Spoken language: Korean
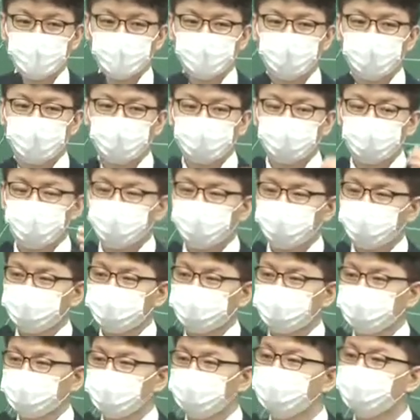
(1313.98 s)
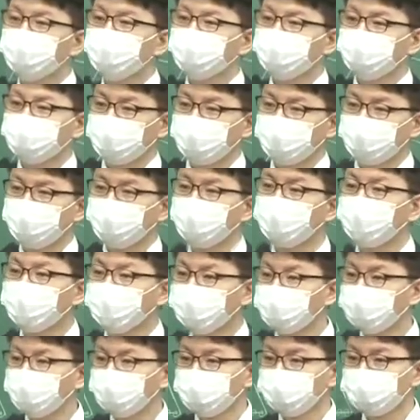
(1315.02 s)
대규모 조직이 효율적으로 잘
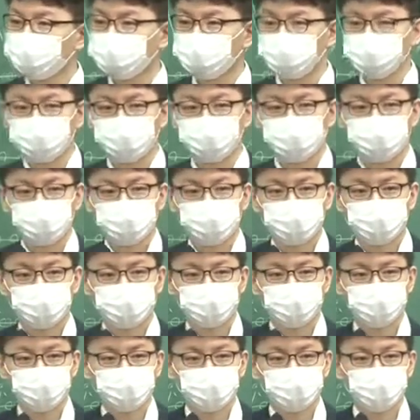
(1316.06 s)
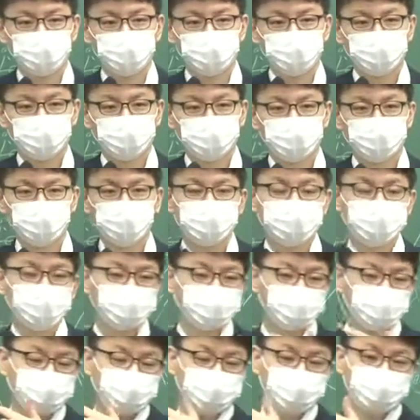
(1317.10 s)
돌아간다고 보는 거예요. 이게
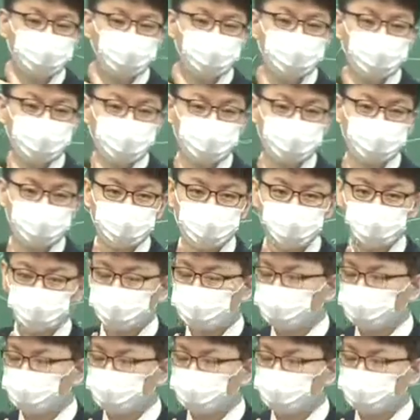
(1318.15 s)
이상적인 관리자 형태거든요.